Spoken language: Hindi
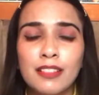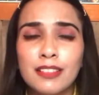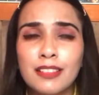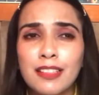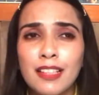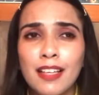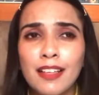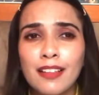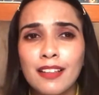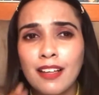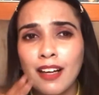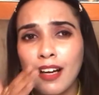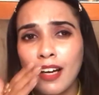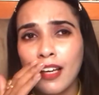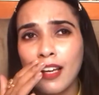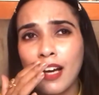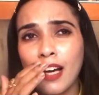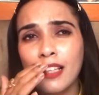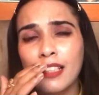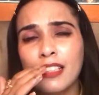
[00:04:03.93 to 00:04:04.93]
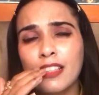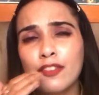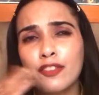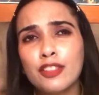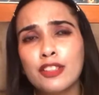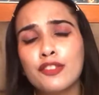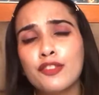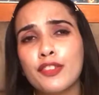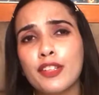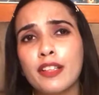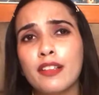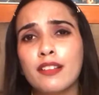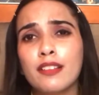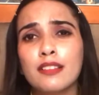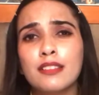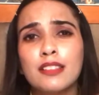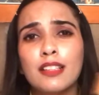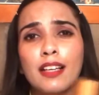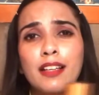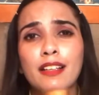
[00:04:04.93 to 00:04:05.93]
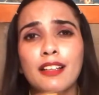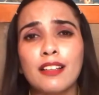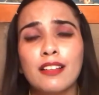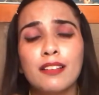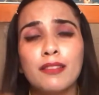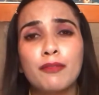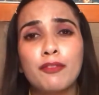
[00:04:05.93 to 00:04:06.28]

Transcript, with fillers: इट्स लाइक आई आई गिव दिस फ्रेगरेंस लाइक